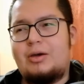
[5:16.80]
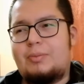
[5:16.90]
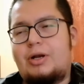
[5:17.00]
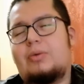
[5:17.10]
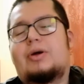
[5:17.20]

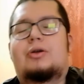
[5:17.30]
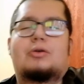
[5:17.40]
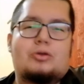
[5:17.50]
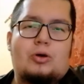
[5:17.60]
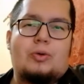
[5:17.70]
Pero
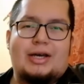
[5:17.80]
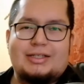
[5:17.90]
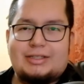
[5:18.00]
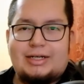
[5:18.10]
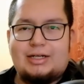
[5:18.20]
bueno, no voy a
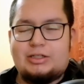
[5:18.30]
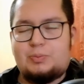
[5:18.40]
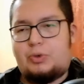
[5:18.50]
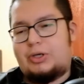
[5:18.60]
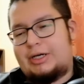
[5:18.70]
hacer el
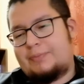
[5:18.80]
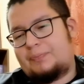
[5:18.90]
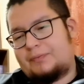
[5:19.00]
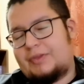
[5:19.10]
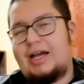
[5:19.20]
spoiler.
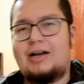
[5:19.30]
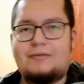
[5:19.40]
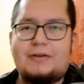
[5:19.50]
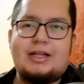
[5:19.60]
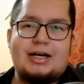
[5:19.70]
Al
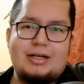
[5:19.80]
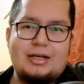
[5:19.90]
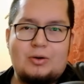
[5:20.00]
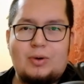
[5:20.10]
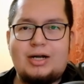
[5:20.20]
final,
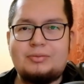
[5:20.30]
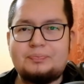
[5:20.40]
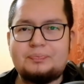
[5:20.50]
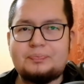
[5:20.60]
igual,